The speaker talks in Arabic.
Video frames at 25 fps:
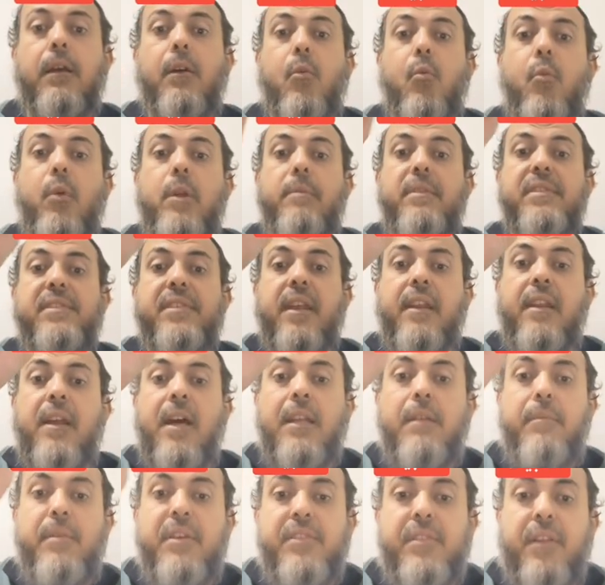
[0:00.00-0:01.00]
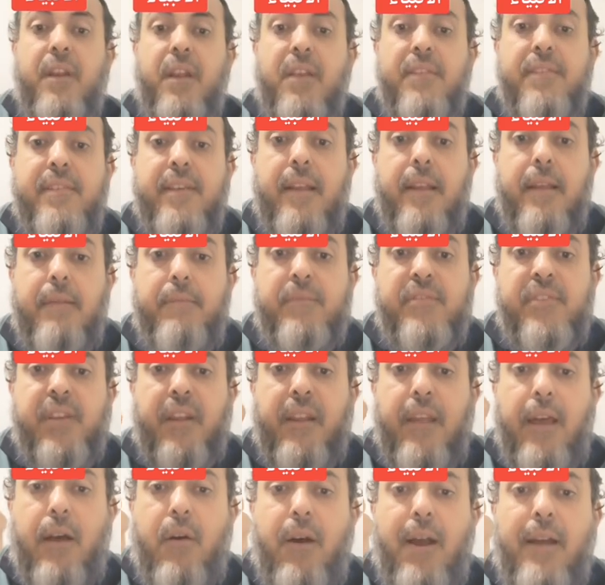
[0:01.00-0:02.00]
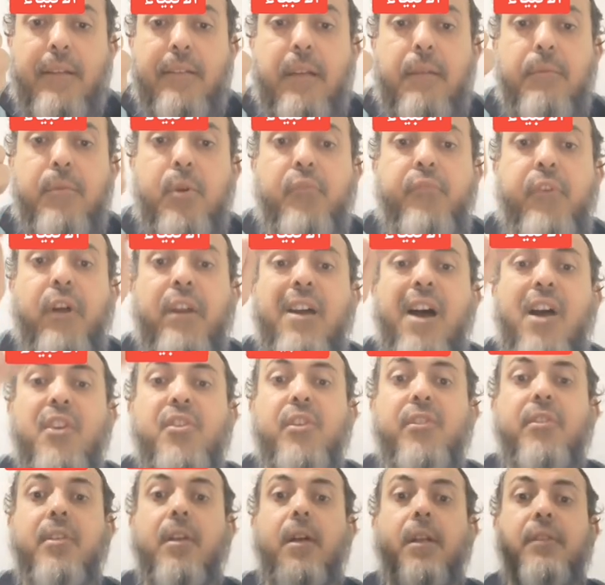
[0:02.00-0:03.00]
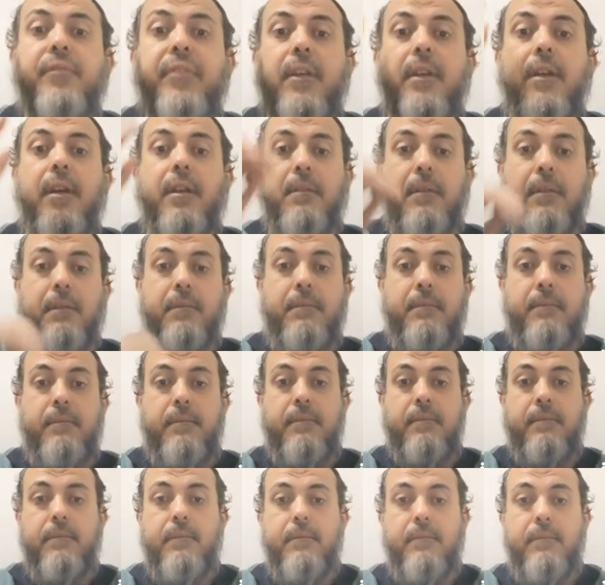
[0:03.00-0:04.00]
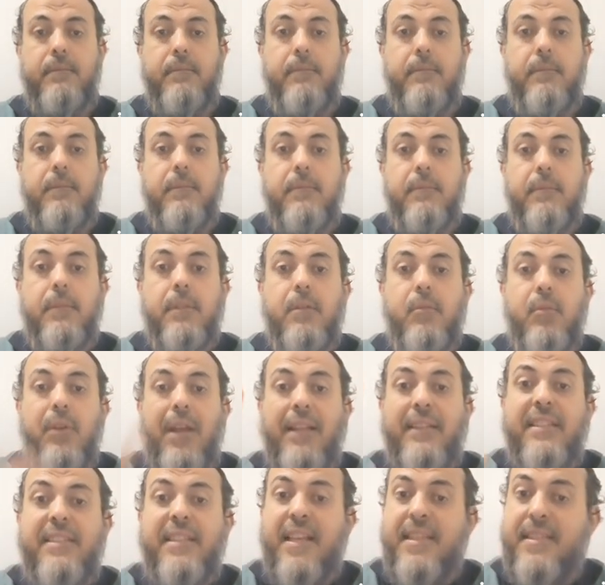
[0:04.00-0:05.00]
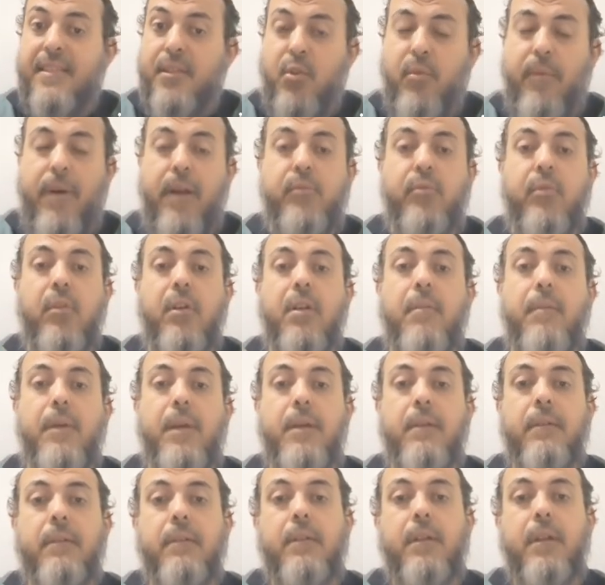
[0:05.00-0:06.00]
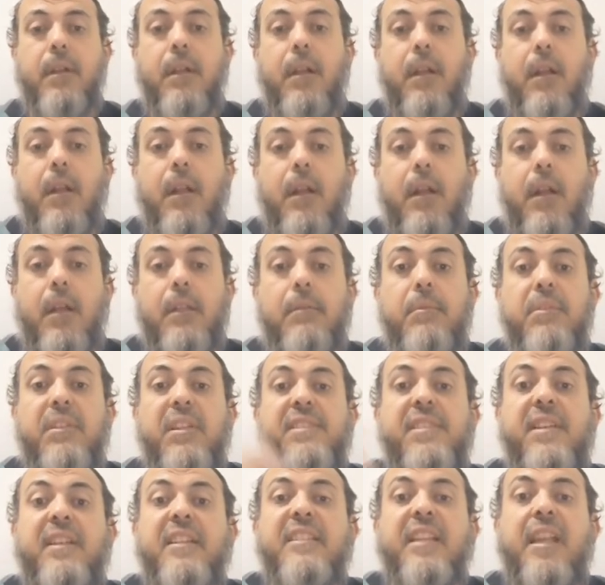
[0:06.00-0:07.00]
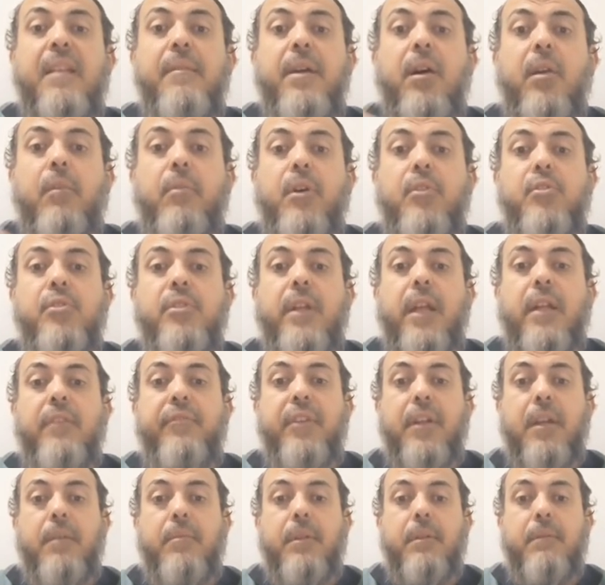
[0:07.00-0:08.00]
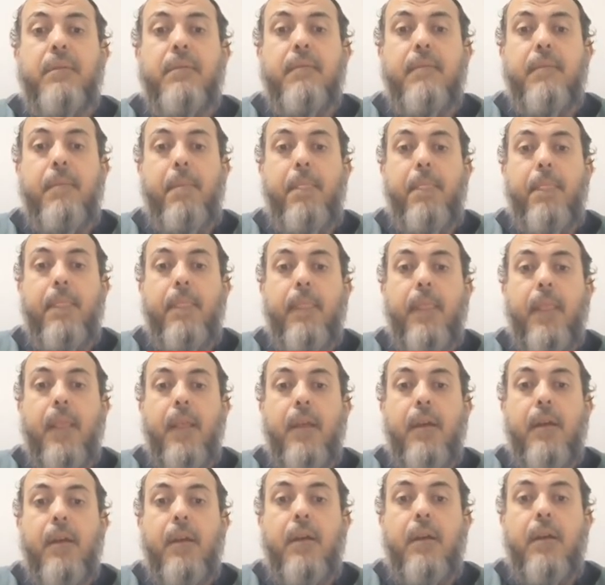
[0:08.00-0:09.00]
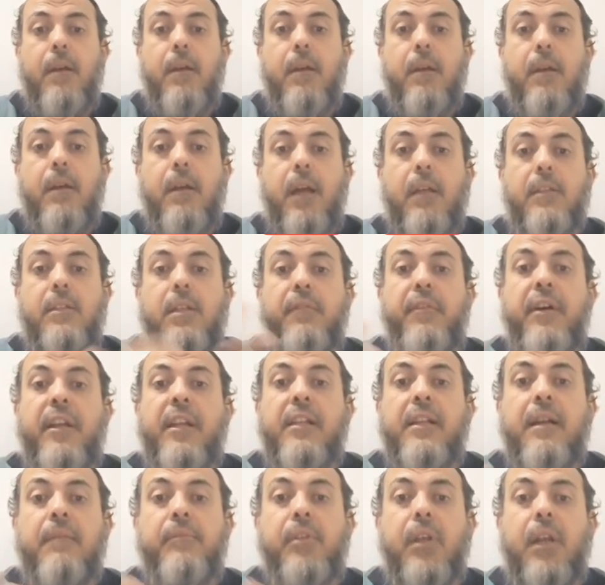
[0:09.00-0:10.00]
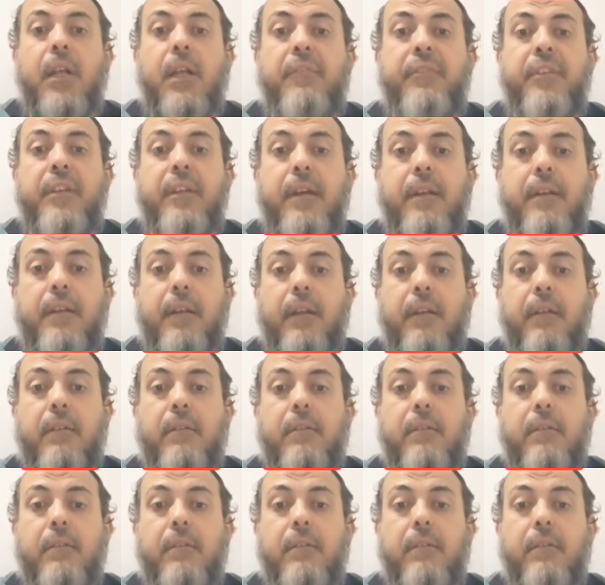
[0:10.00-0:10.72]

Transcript: واللي بيصلي على النبي صلى الله عليه وسلم صلاه واحده بيرفع عليه 10 درجات في الجنه الحديث حسنه بعض العلماء طب انت صليت على 124000 نبي هيترفع لك كام درجه في الجنه